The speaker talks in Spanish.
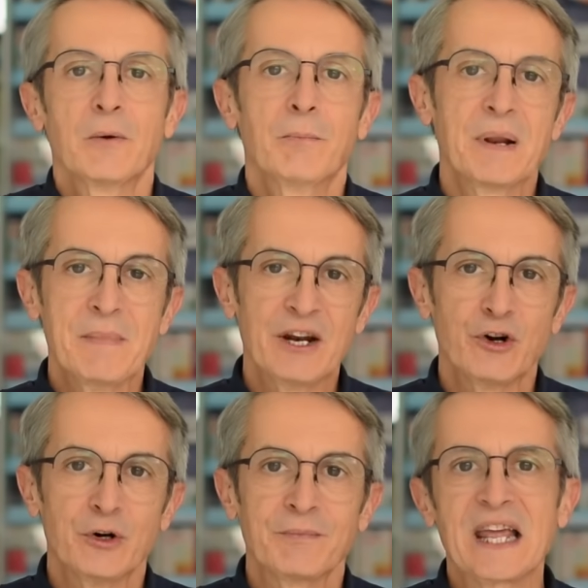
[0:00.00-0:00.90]

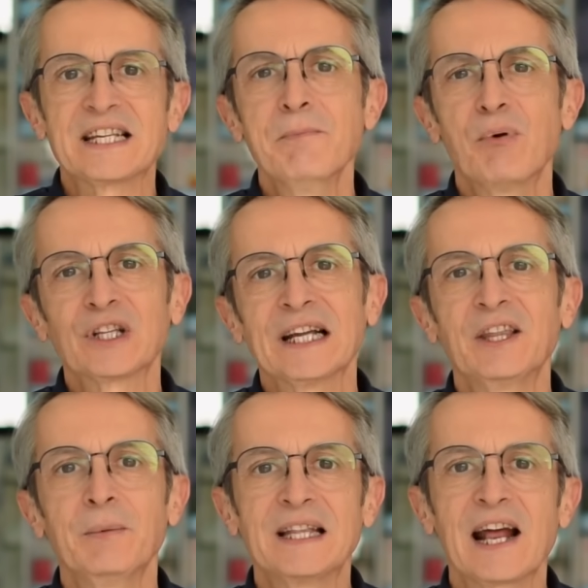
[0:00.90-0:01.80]
Primero, es importante
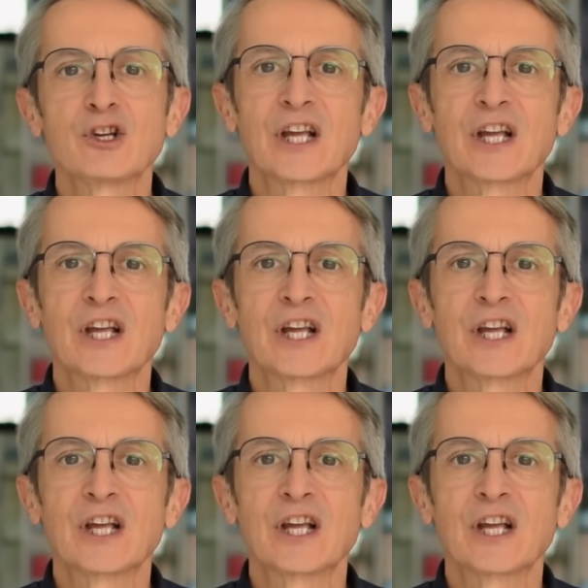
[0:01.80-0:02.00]
evitar los